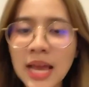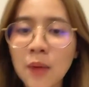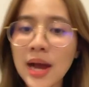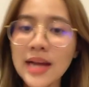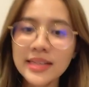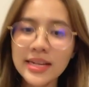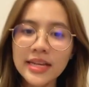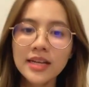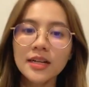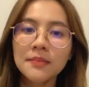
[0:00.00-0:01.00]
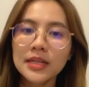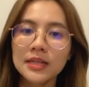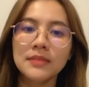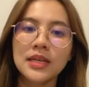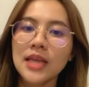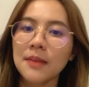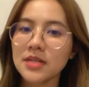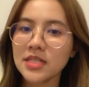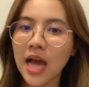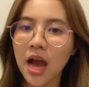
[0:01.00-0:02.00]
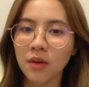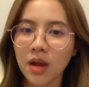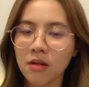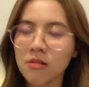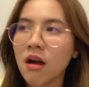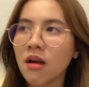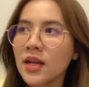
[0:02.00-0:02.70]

แต่ว่าที่นี่ครึมครึมตั้งแต่เมื่อเช้าแล้ว แล้วก็